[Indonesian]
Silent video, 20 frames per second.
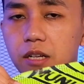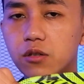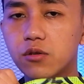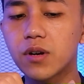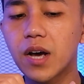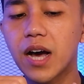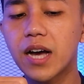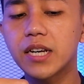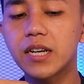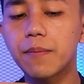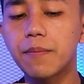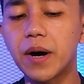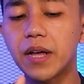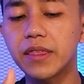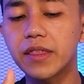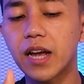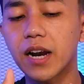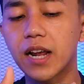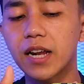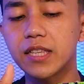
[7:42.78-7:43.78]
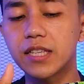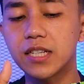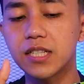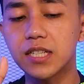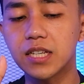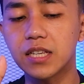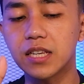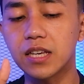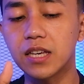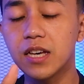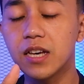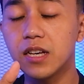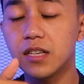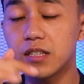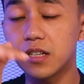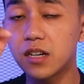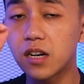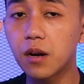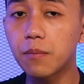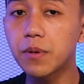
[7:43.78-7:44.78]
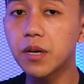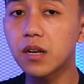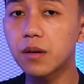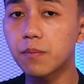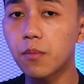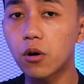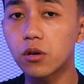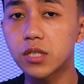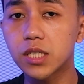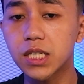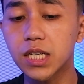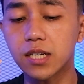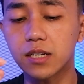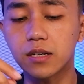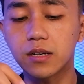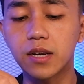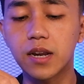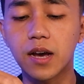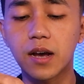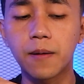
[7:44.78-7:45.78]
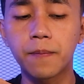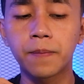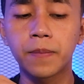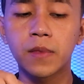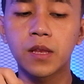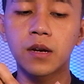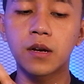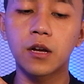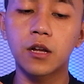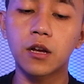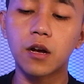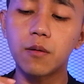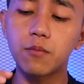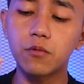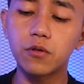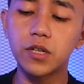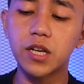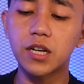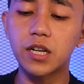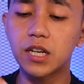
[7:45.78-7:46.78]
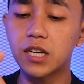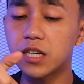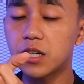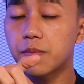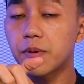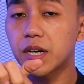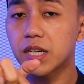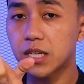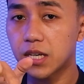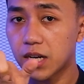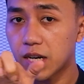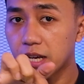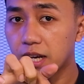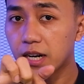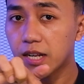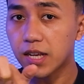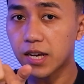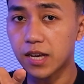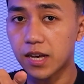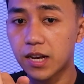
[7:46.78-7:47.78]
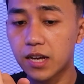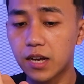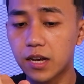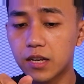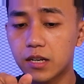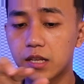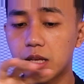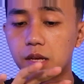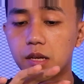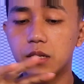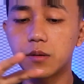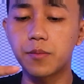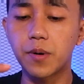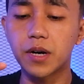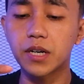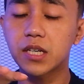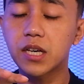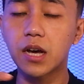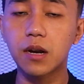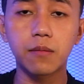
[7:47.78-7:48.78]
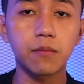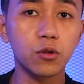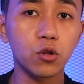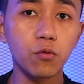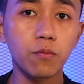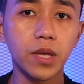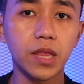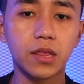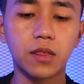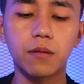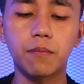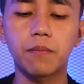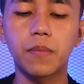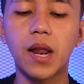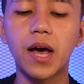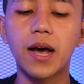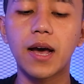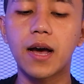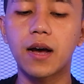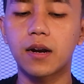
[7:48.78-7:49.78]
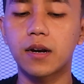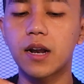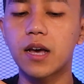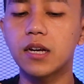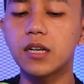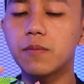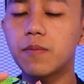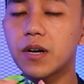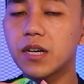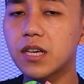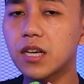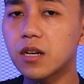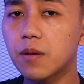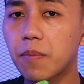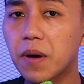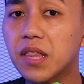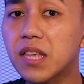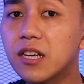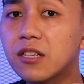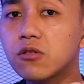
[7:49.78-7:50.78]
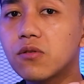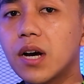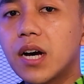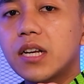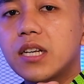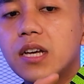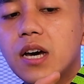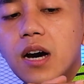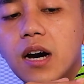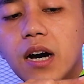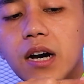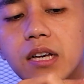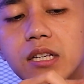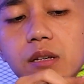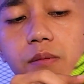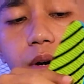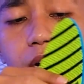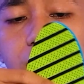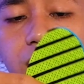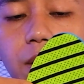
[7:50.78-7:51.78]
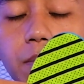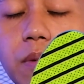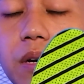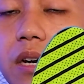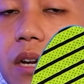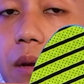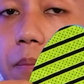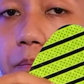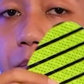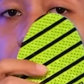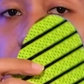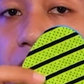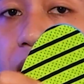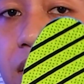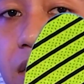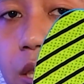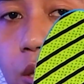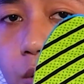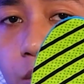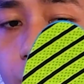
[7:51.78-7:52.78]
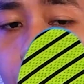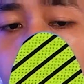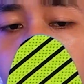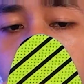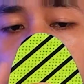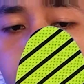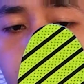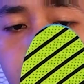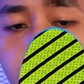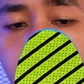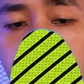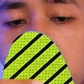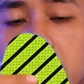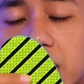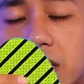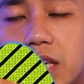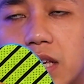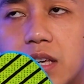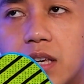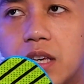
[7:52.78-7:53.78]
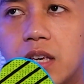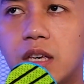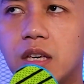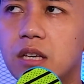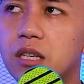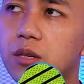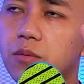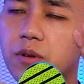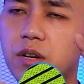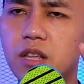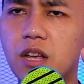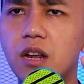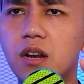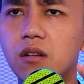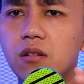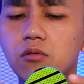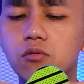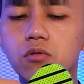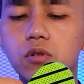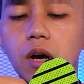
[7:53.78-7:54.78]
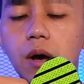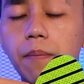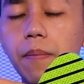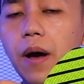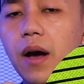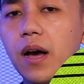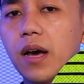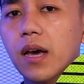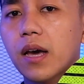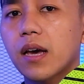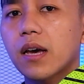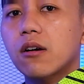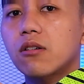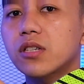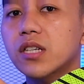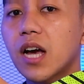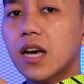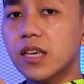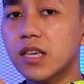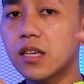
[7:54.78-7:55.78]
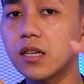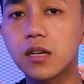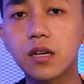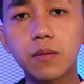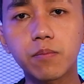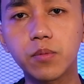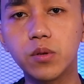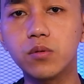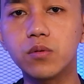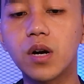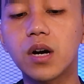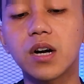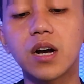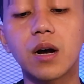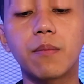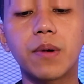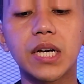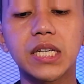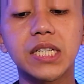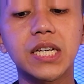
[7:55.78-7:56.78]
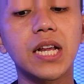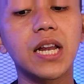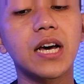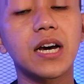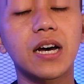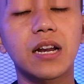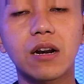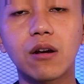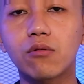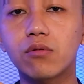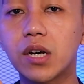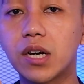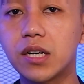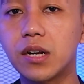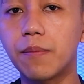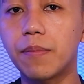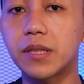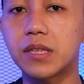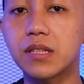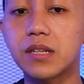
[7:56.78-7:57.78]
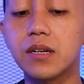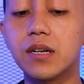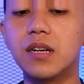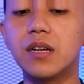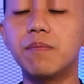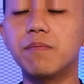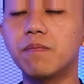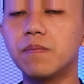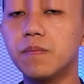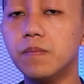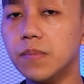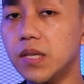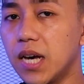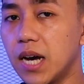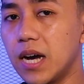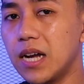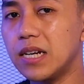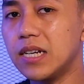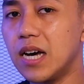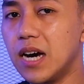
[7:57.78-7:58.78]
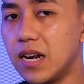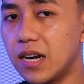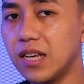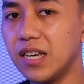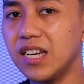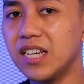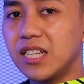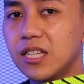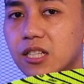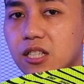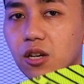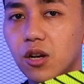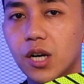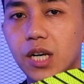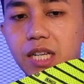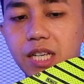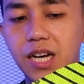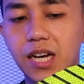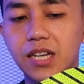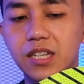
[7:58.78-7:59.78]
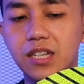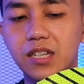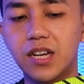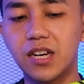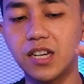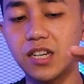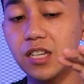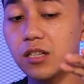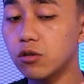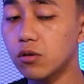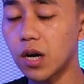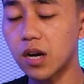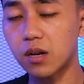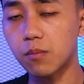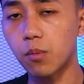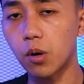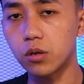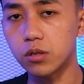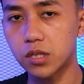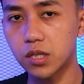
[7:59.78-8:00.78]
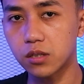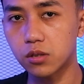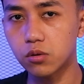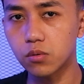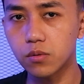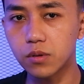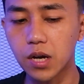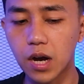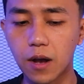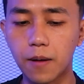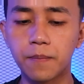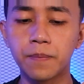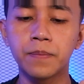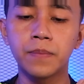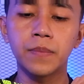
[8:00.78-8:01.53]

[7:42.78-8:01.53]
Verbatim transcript: dan juga ada bantalannya sini jadi lebih rebouncing nah Kemudian ini di bagian heelnya ya, di, di bagian tumit belakang. Nah di bagian depannya juga ada semacam gripnya gitu. Jadi sebenarnya lu nggak pakai kos kaki grip juga nggak masalah karena udah dapat gripnya dari insolnya ini dan ini juga rebounding juga